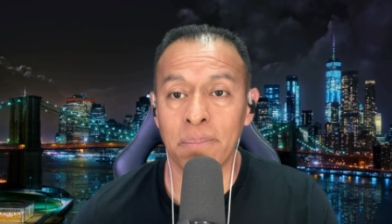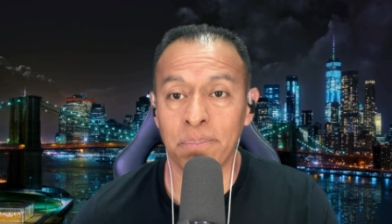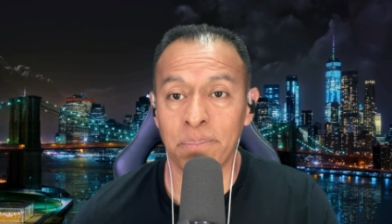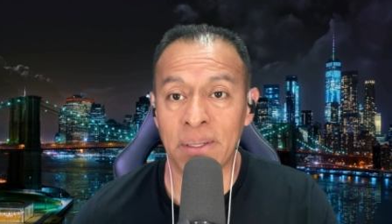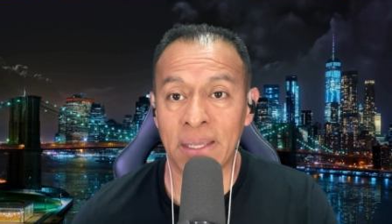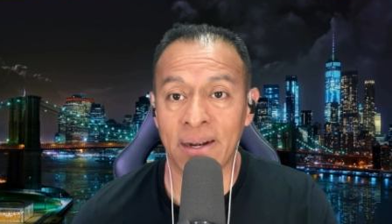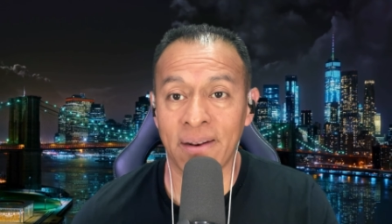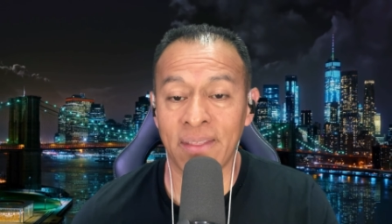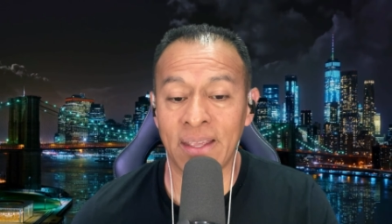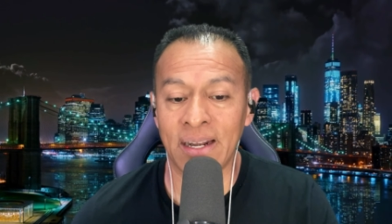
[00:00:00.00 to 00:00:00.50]

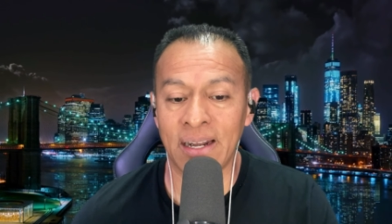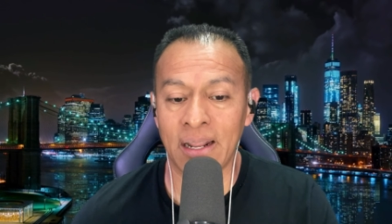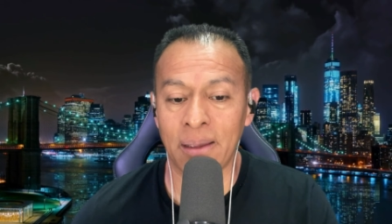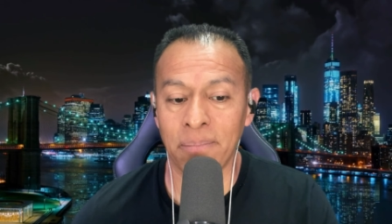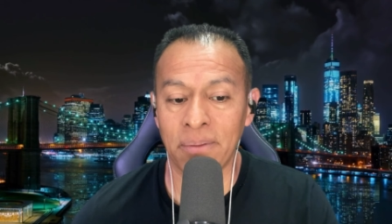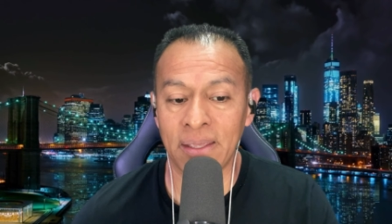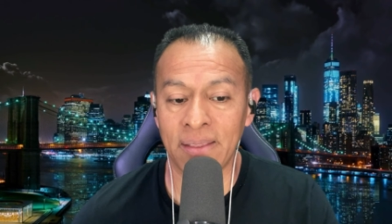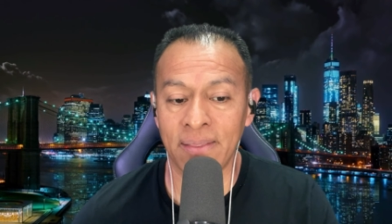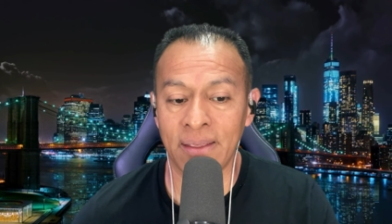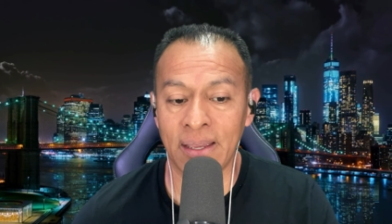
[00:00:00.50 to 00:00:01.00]
pierden la
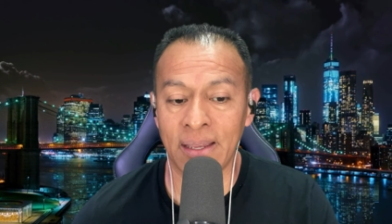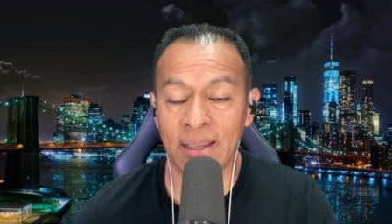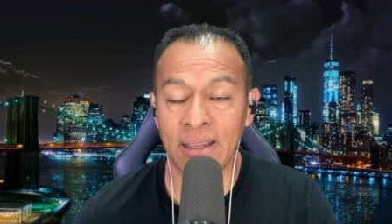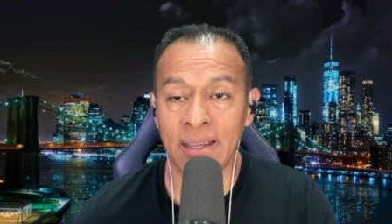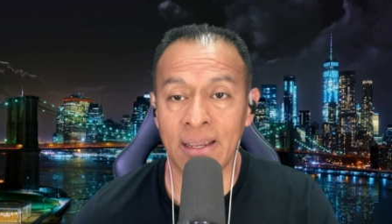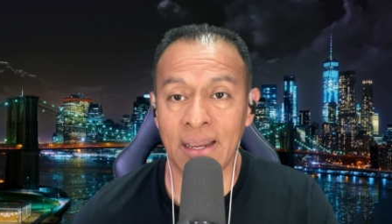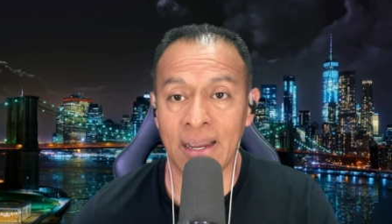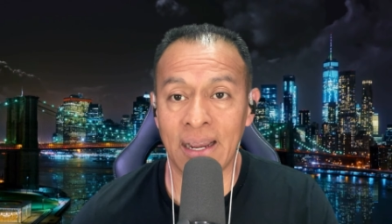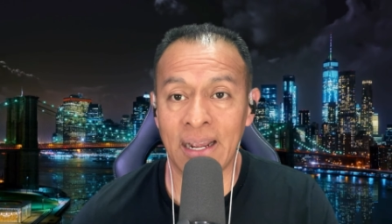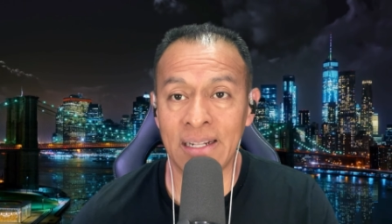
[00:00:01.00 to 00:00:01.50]
vida
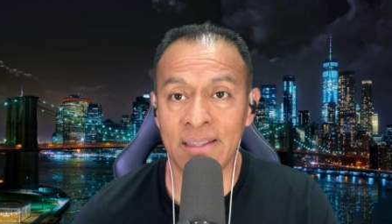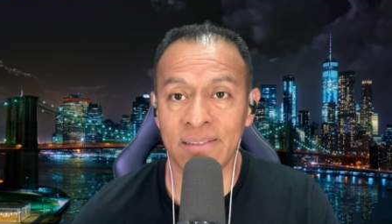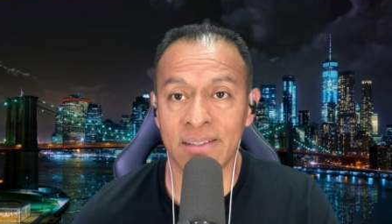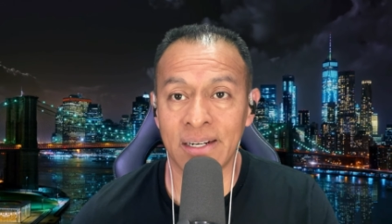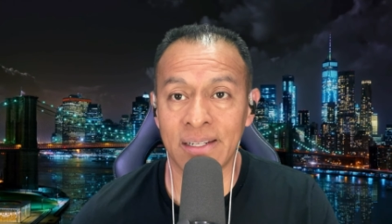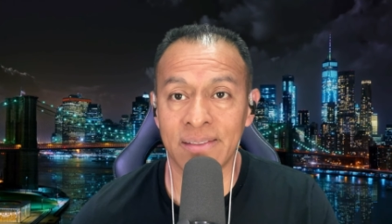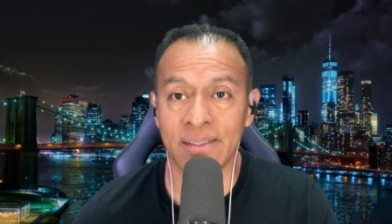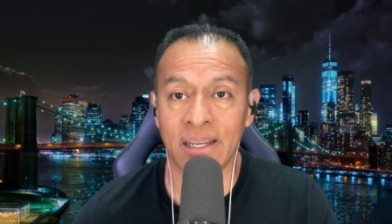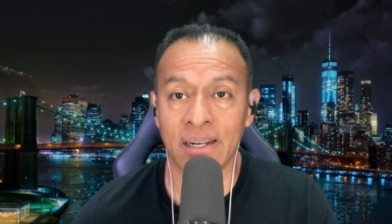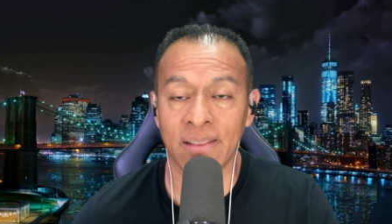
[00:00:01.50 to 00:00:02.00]
al
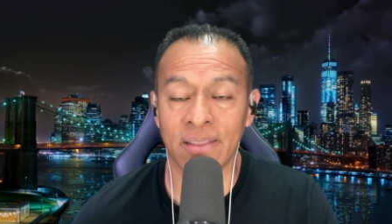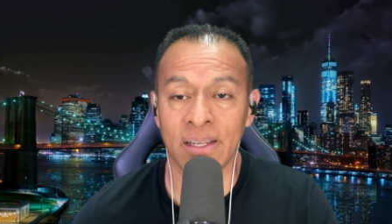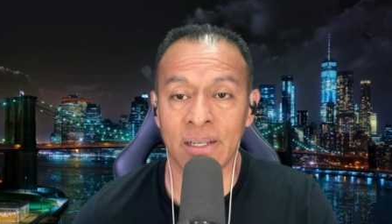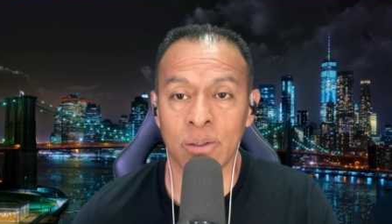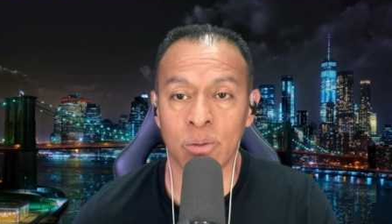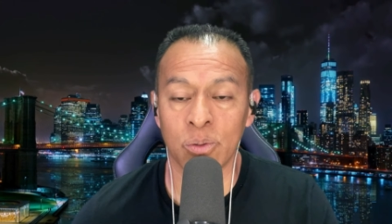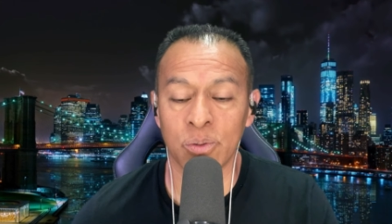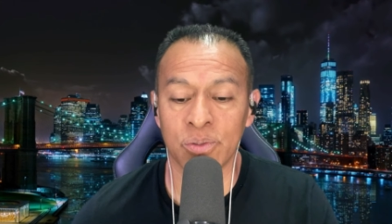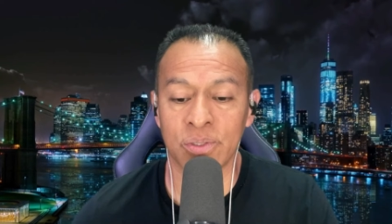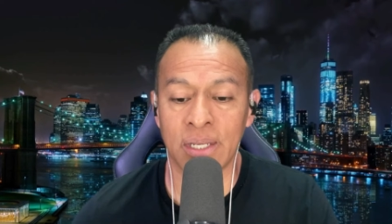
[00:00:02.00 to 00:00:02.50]
tratar de
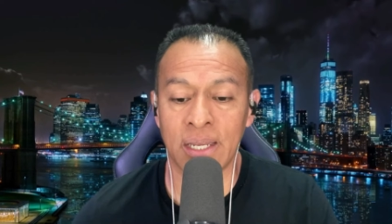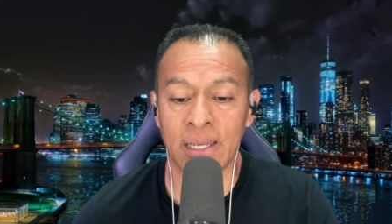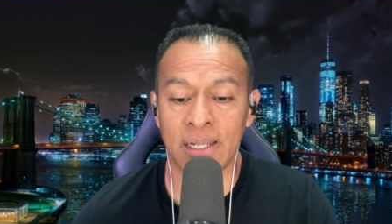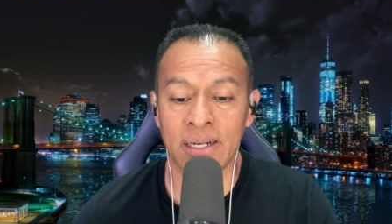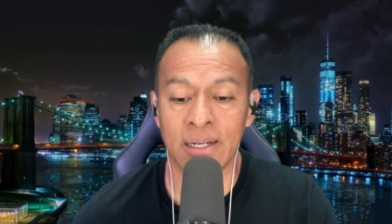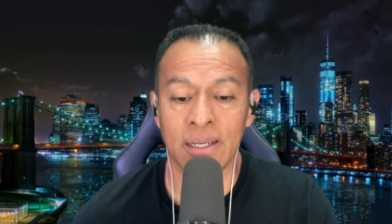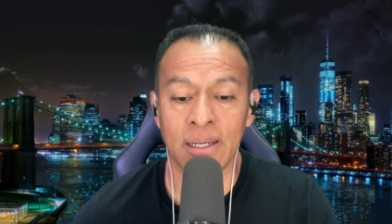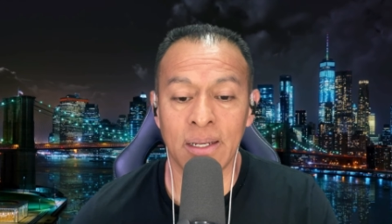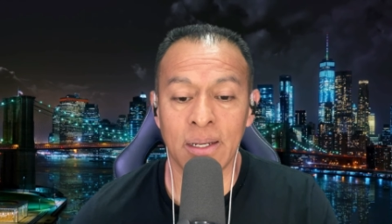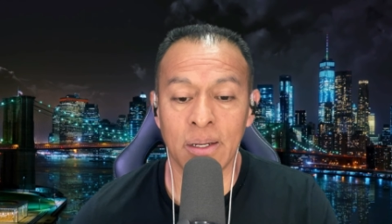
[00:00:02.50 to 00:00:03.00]

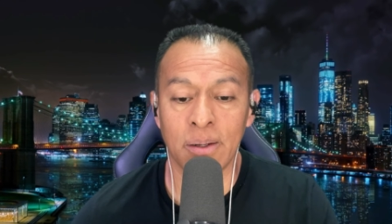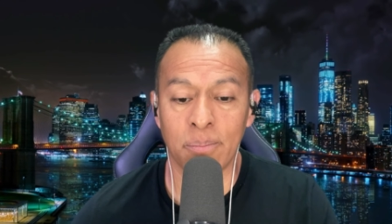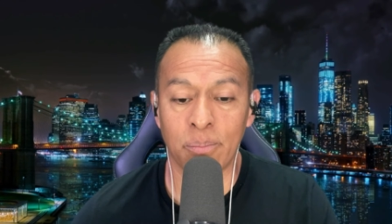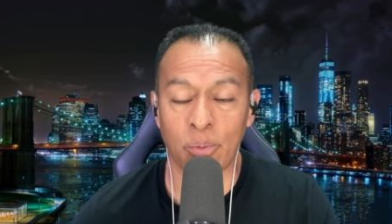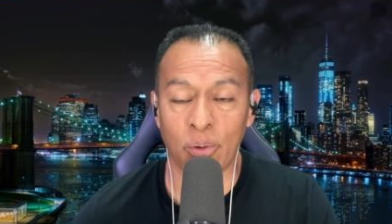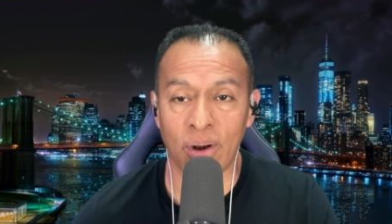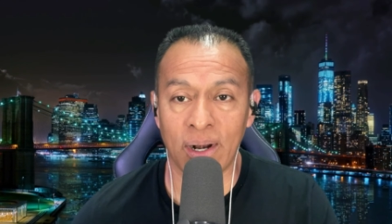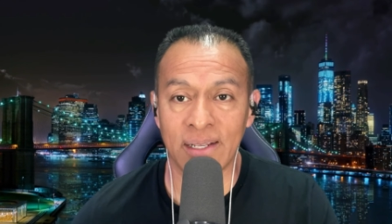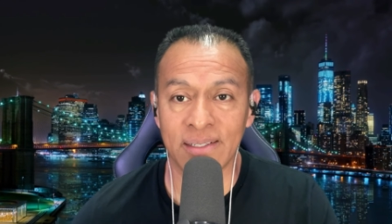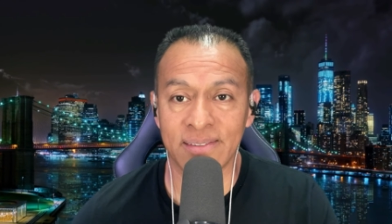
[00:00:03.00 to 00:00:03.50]
cruzar
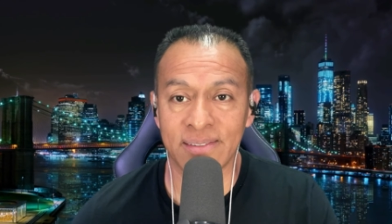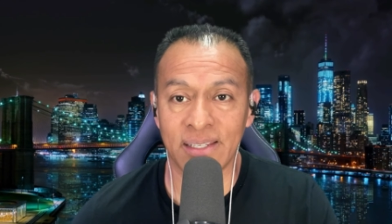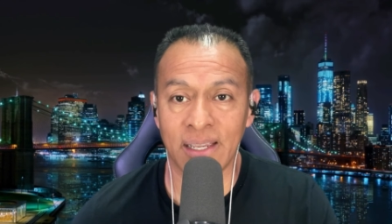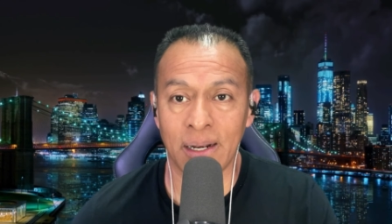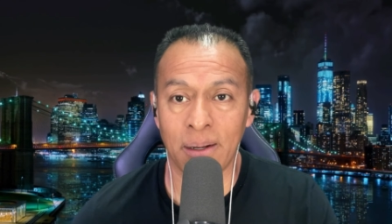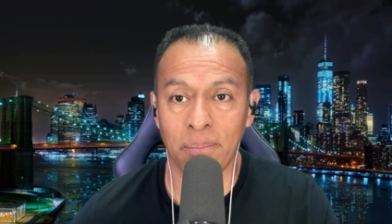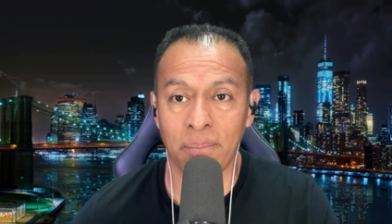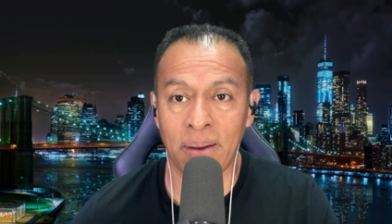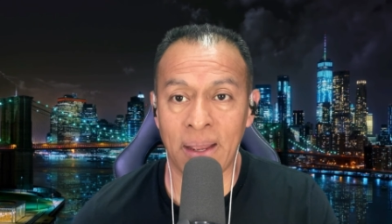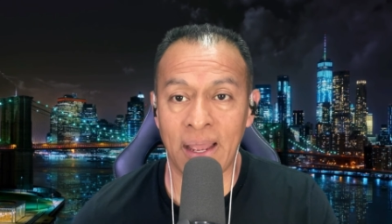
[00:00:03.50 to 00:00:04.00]
por la
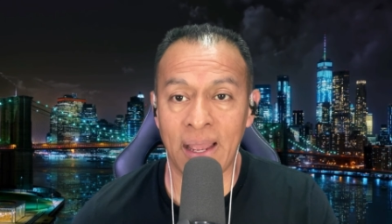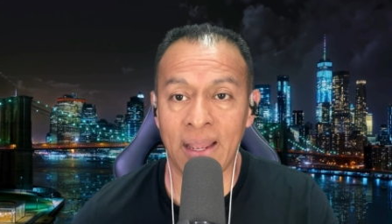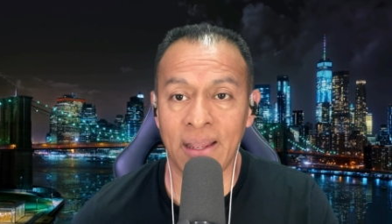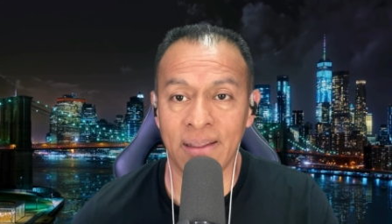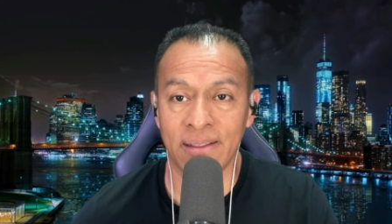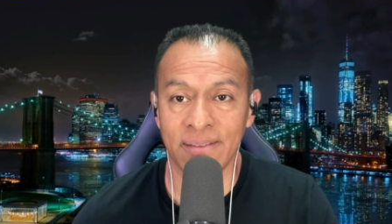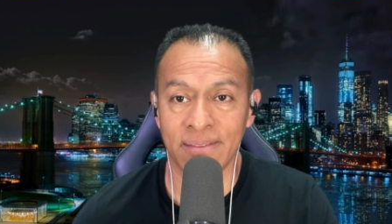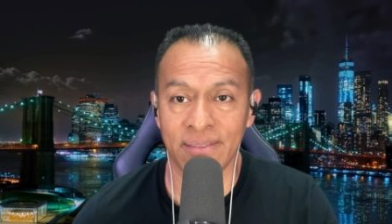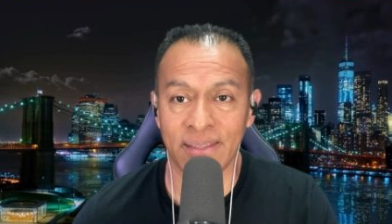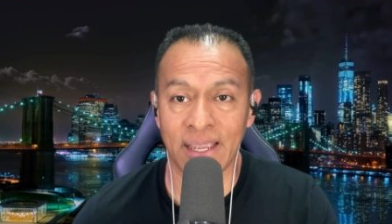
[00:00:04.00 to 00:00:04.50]
selva
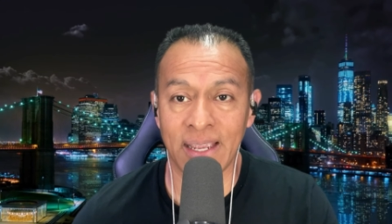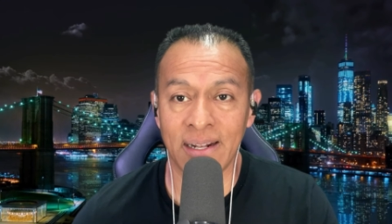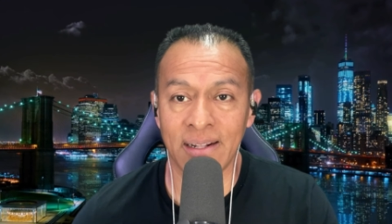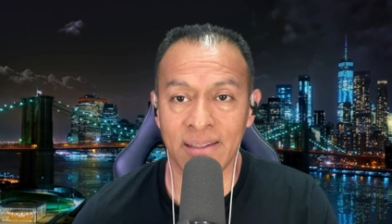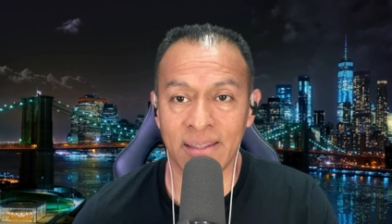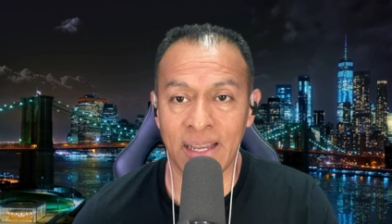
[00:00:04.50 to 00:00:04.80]
del